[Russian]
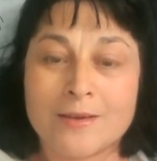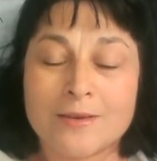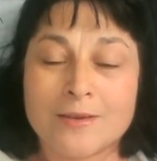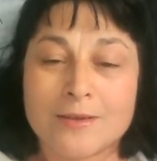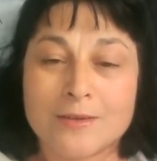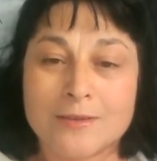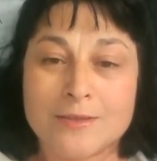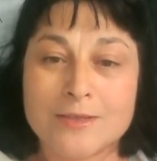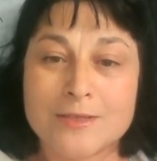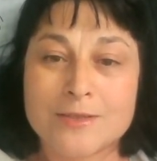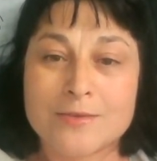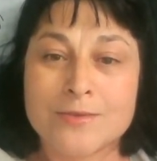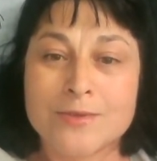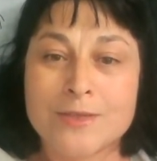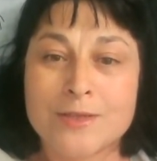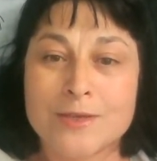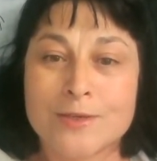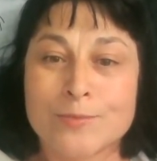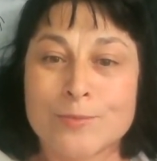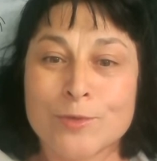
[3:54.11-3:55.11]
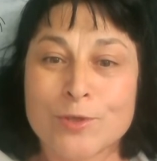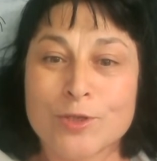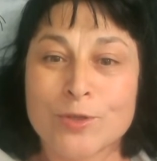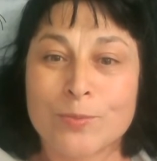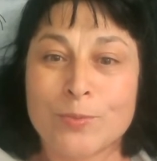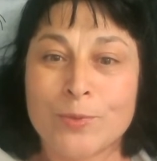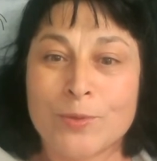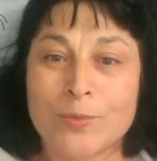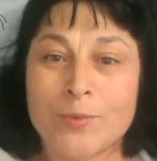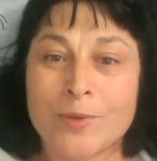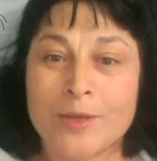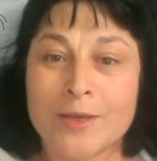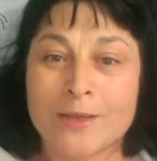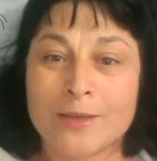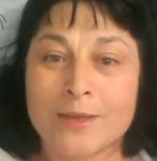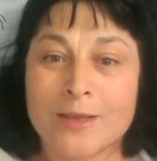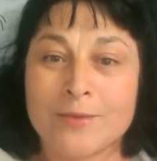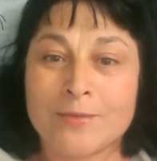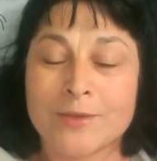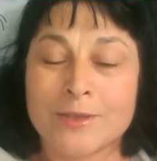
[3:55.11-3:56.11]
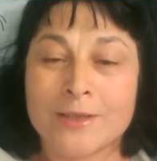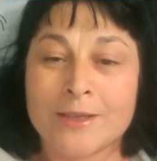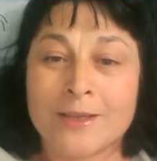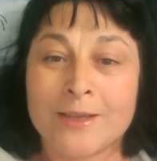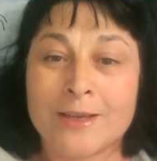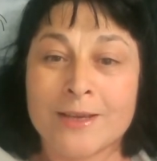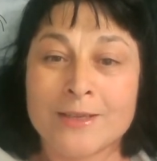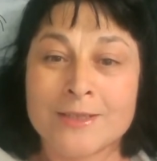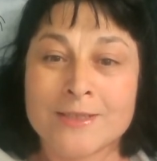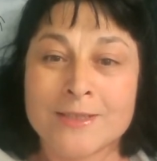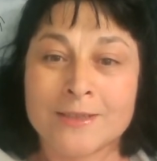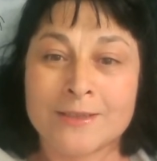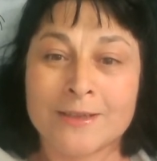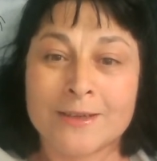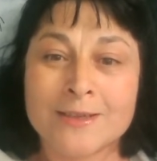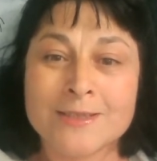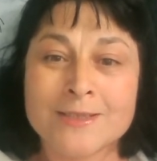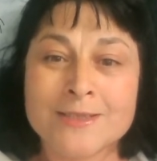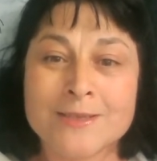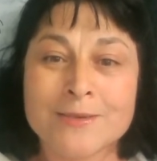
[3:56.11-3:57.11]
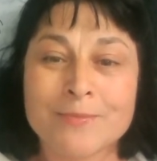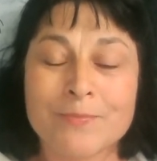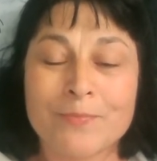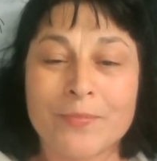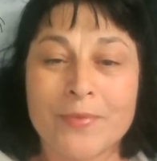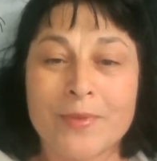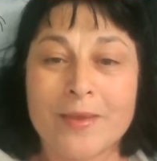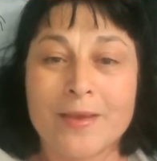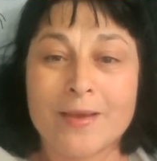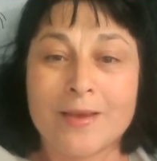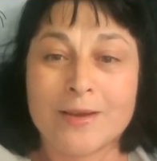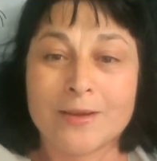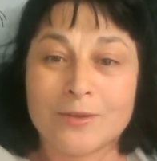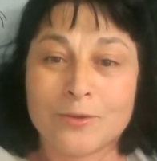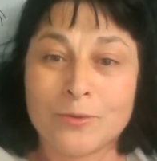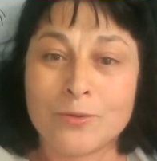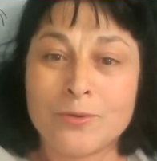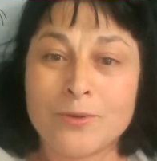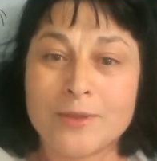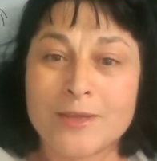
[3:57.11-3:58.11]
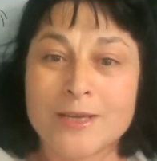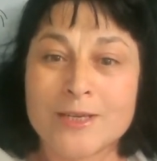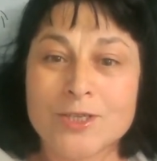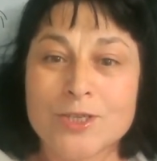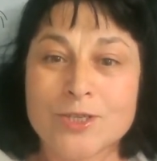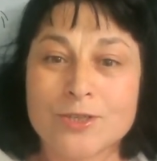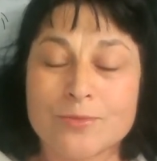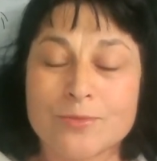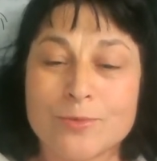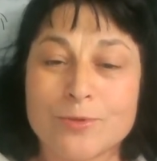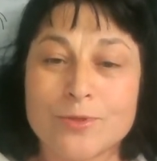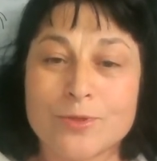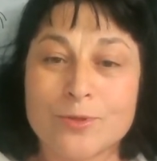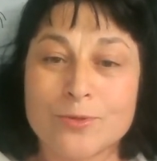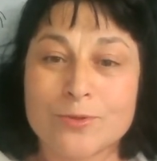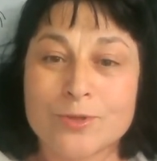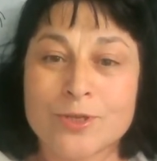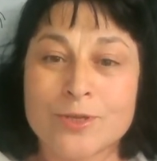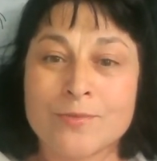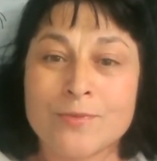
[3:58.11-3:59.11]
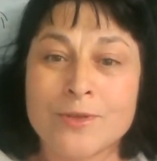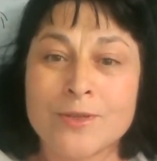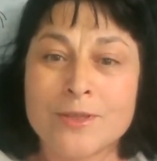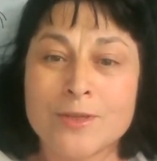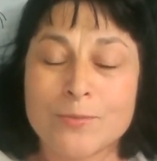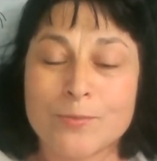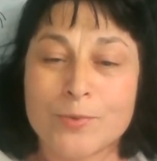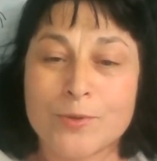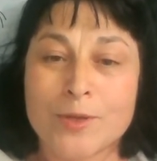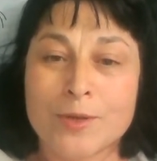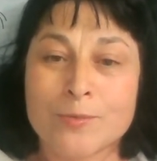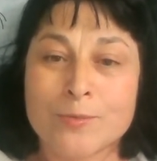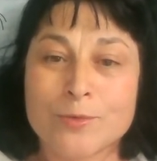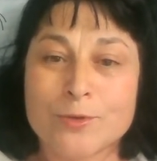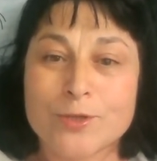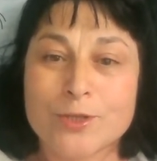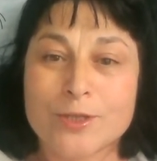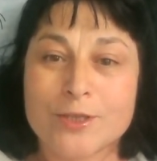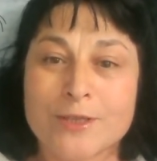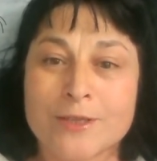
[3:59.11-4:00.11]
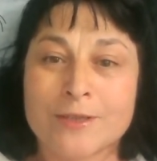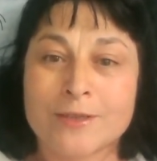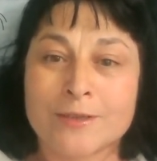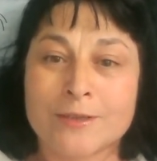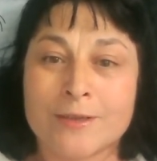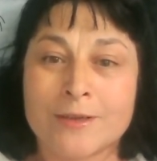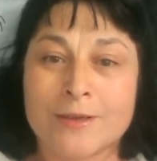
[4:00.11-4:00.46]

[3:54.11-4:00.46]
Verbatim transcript: Действительно, их можно применять, наверное, не один раз – ну и дальше будет уже видно, потому что